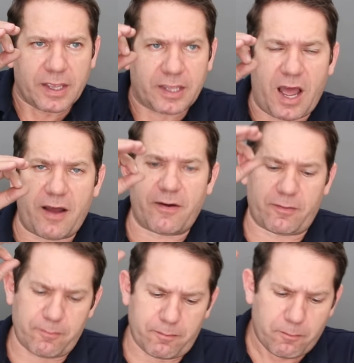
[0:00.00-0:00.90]
que
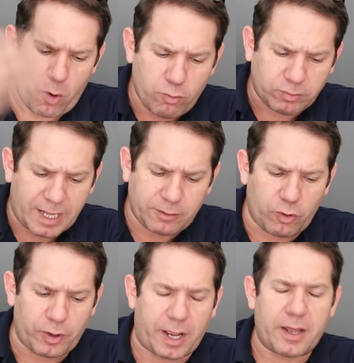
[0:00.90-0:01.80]
a
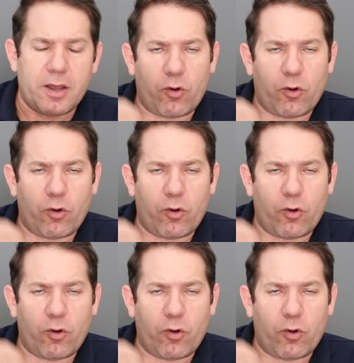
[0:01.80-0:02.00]
montadora,